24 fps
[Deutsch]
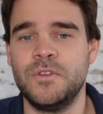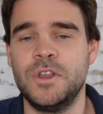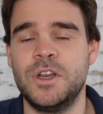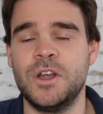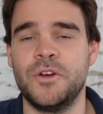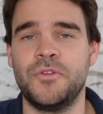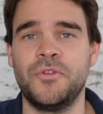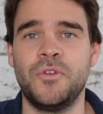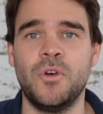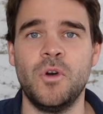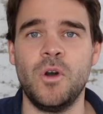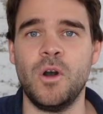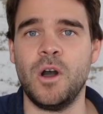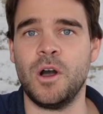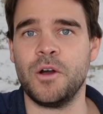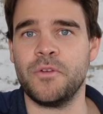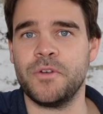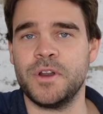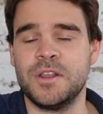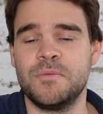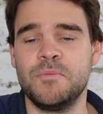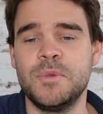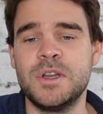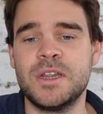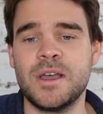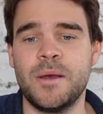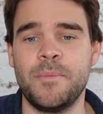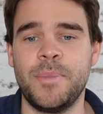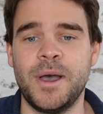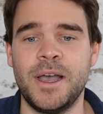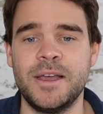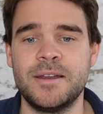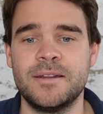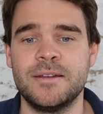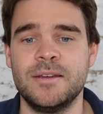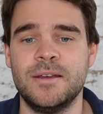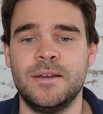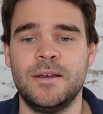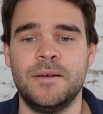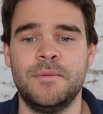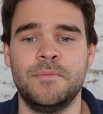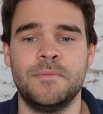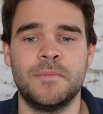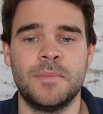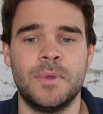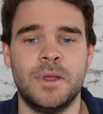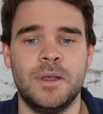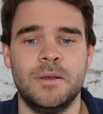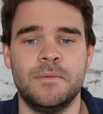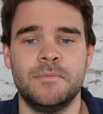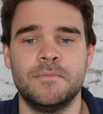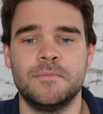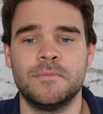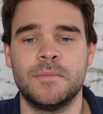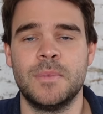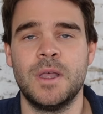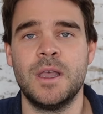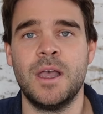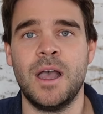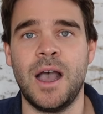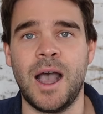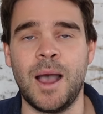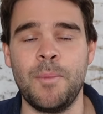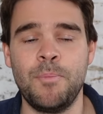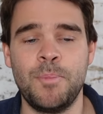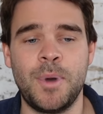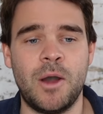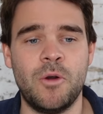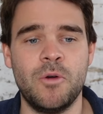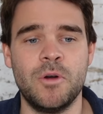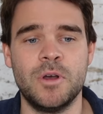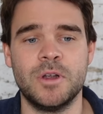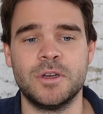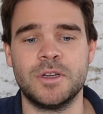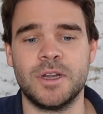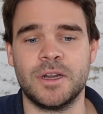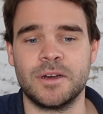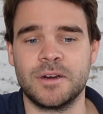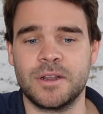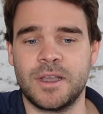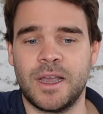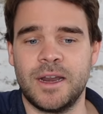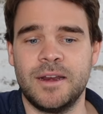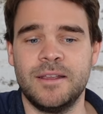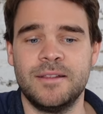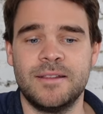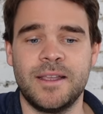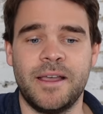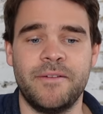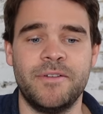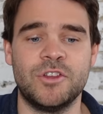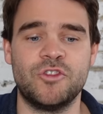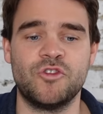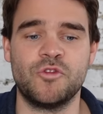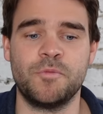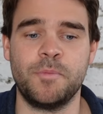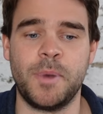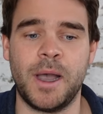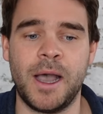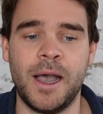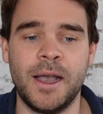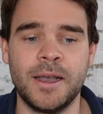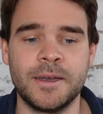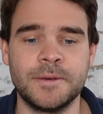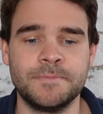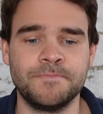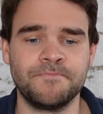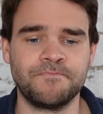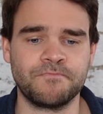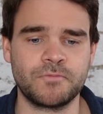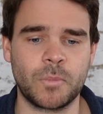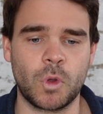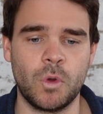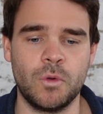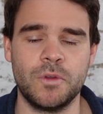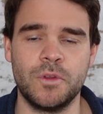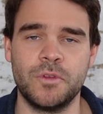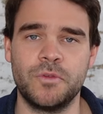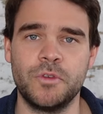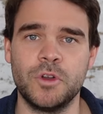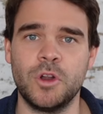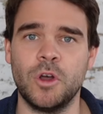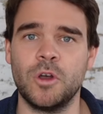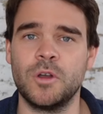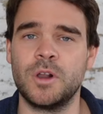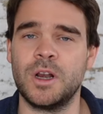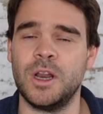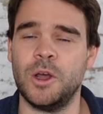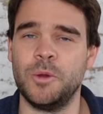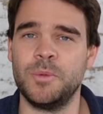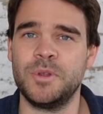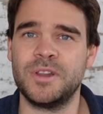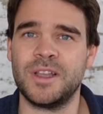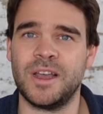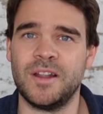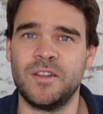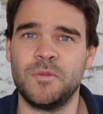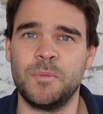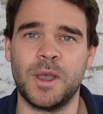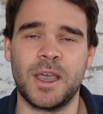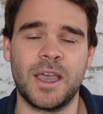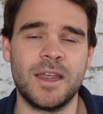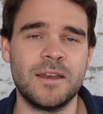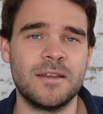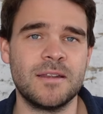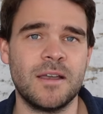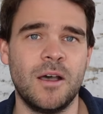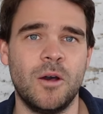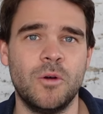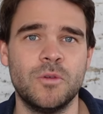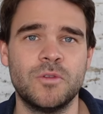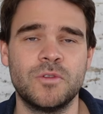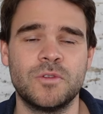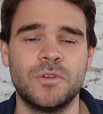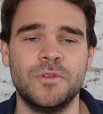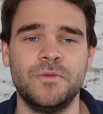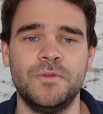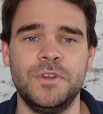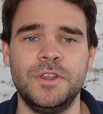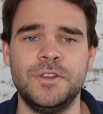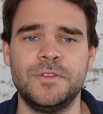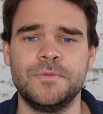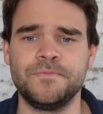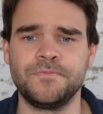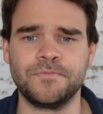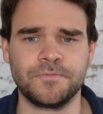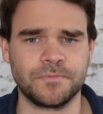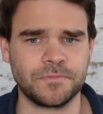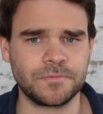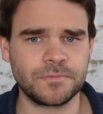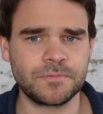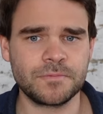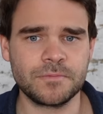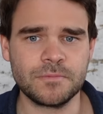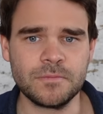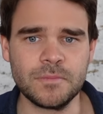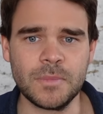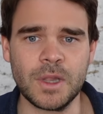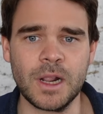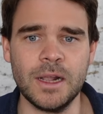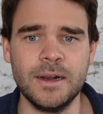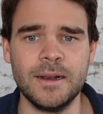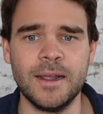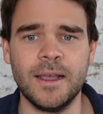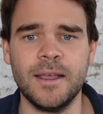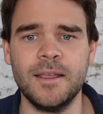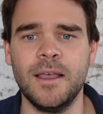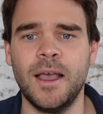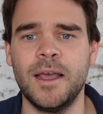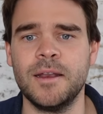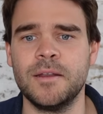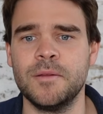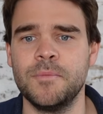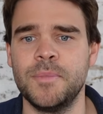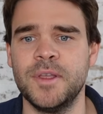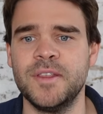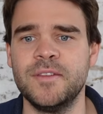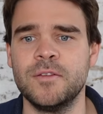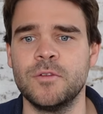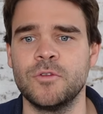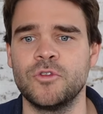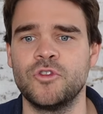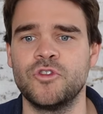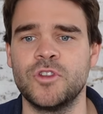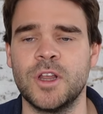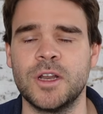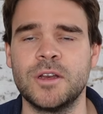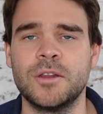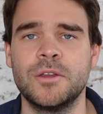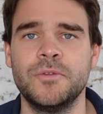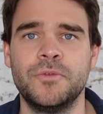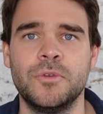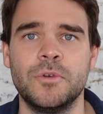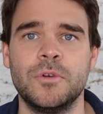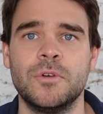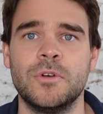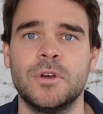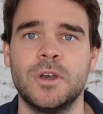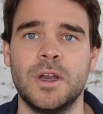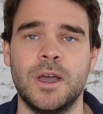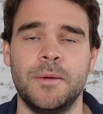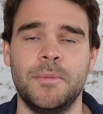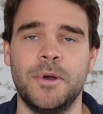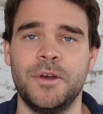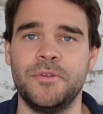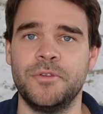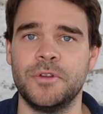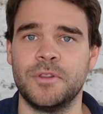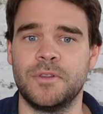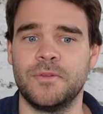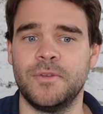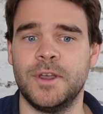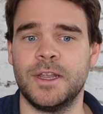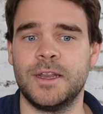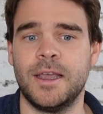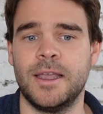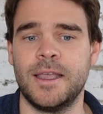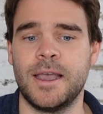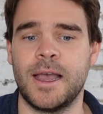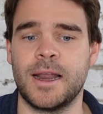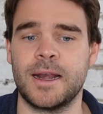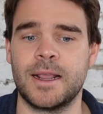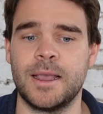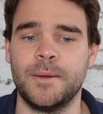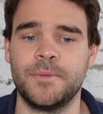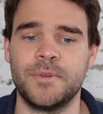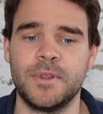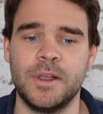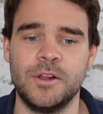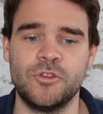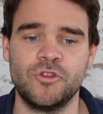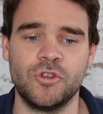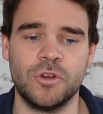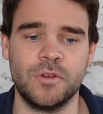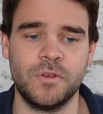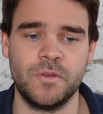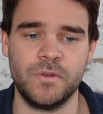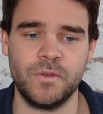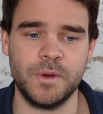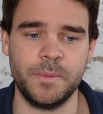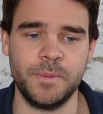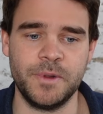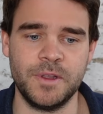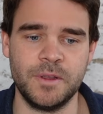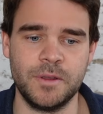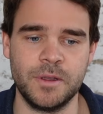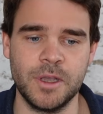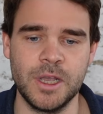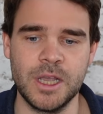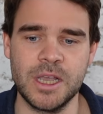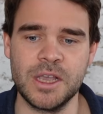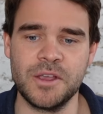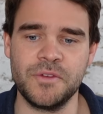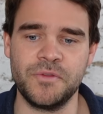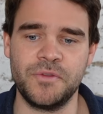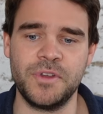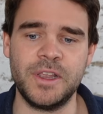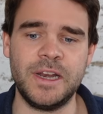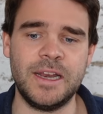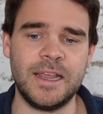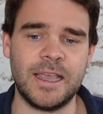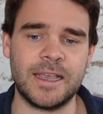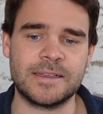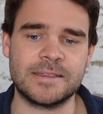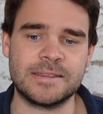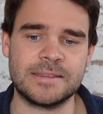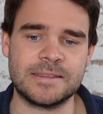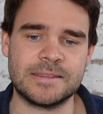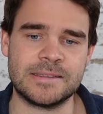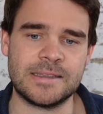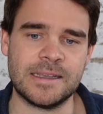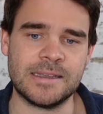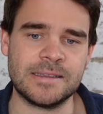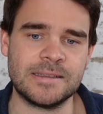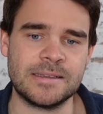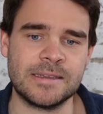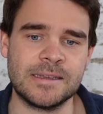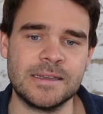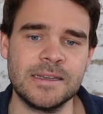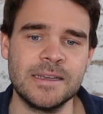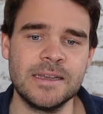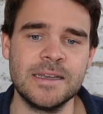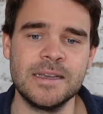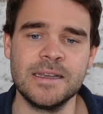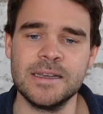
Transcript: wie davor, auch wenn ich Mitarbeiter ähm, ähm, abbaue, dann kann ich da was sparen und es wird auch, glaube ich, transparenter ausgewiesen. Und da hat eine Besserung stattgefunden, aber vor zwei, drei Jahren gab es halt schon, finde ich, viele Exzesse.